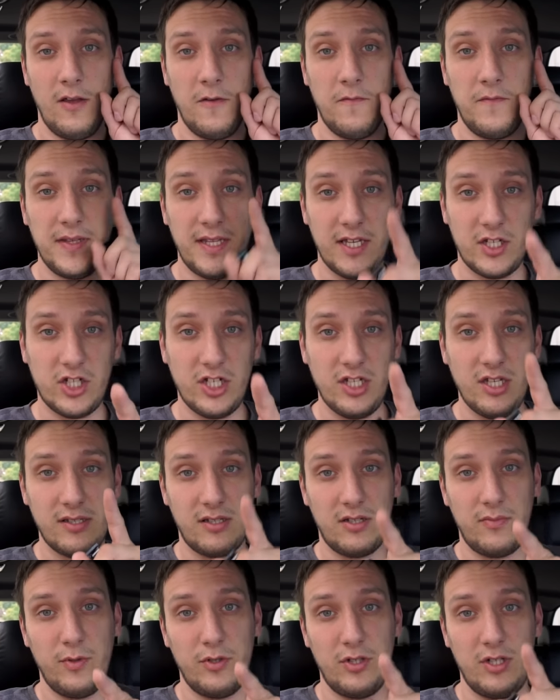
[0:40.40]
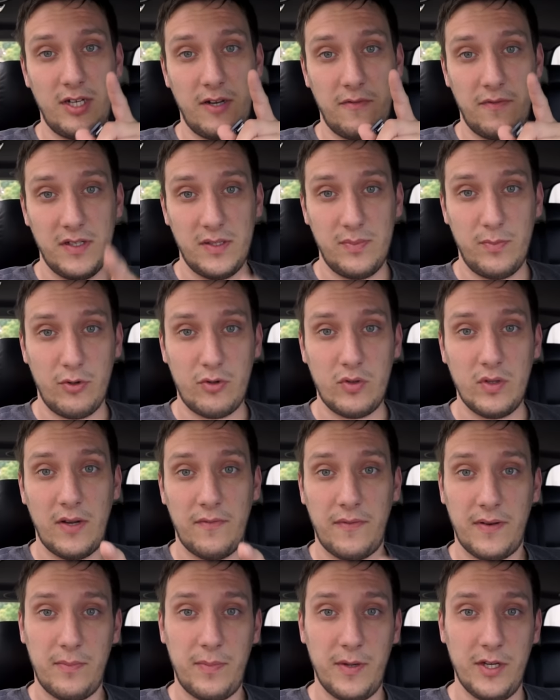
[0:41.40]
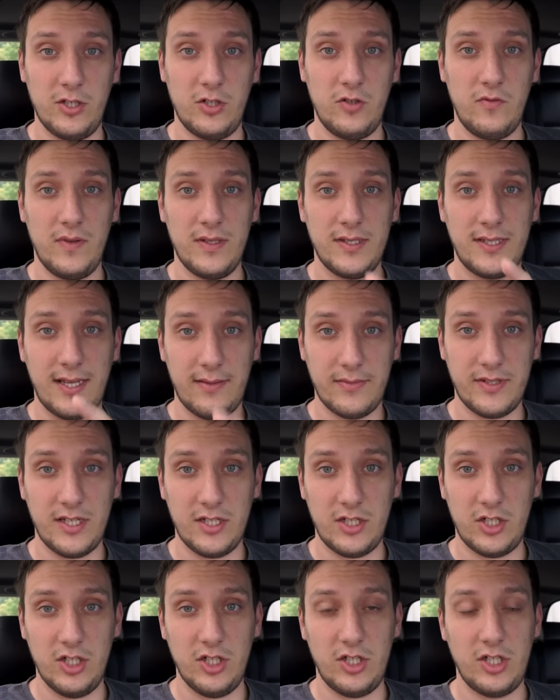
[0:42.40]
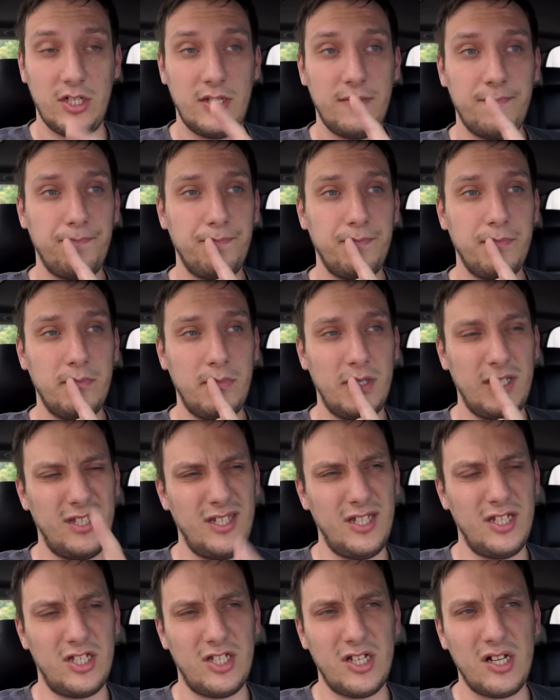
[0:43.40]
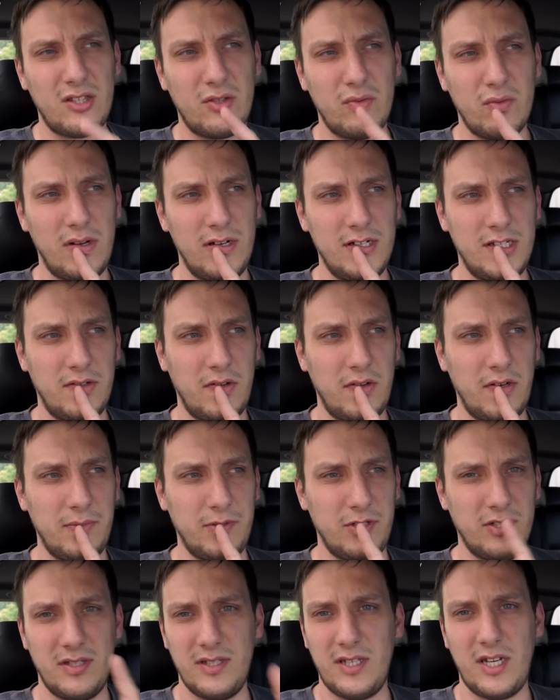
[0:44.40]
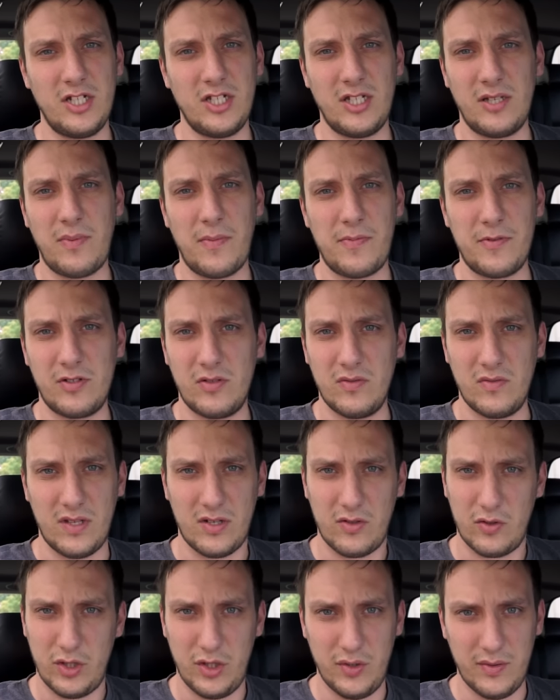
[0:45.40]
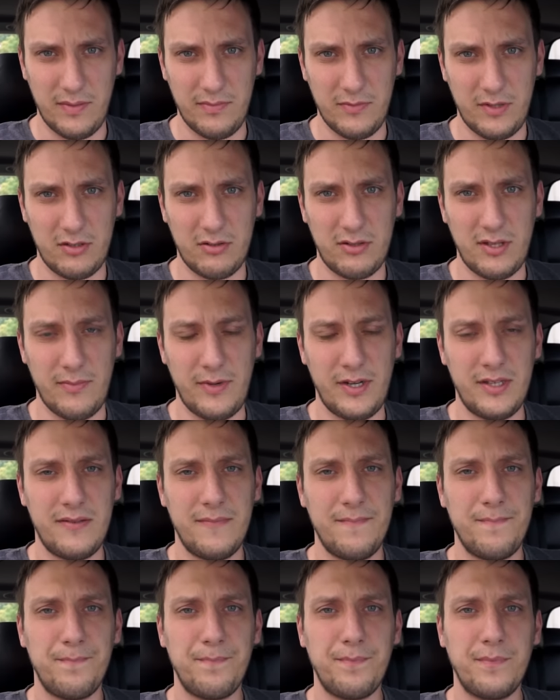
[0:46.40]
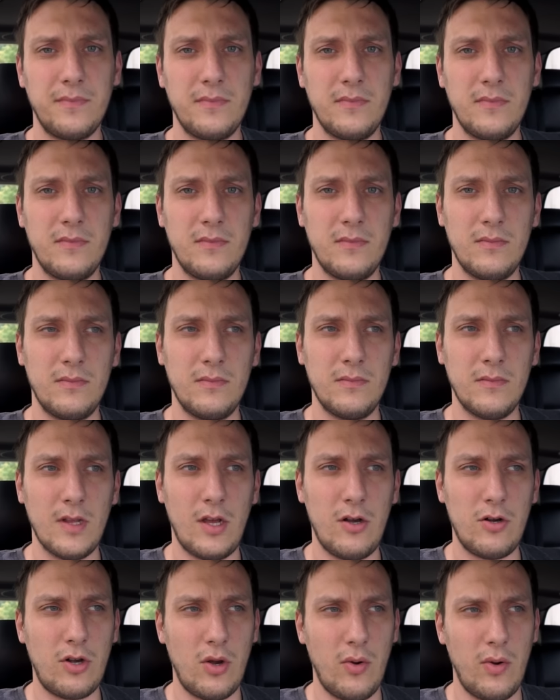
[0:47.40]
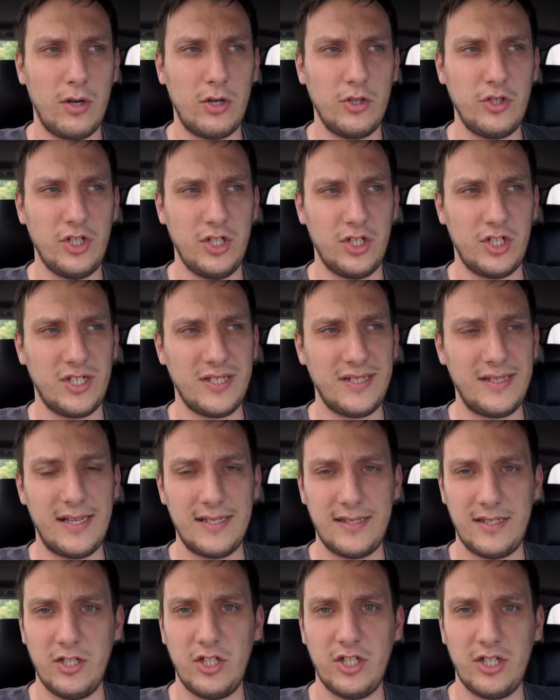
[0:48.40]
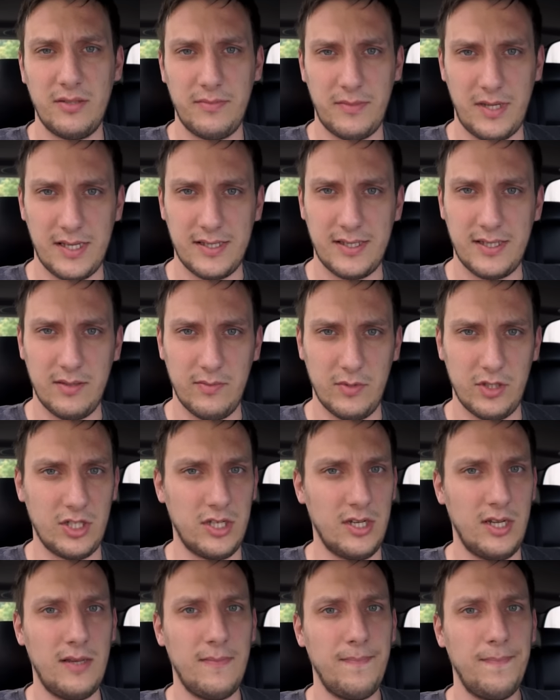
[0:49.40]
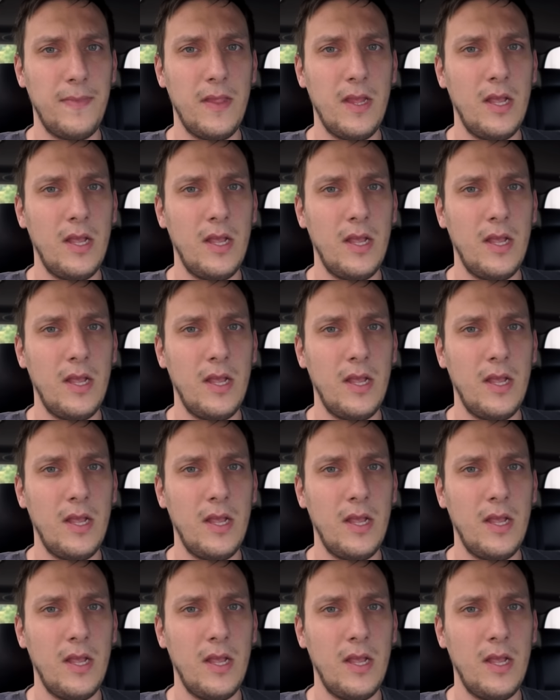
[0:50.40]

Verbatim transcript: wydarzenie zrobione na Facebooku, na fanpage'u, więc tam zajrzyjcie. Będę jeszcze aktualizował na bieżąco, na razie tak po prostu zarzuciłem tylko temat. Mm, około godziny 16-17 myślę.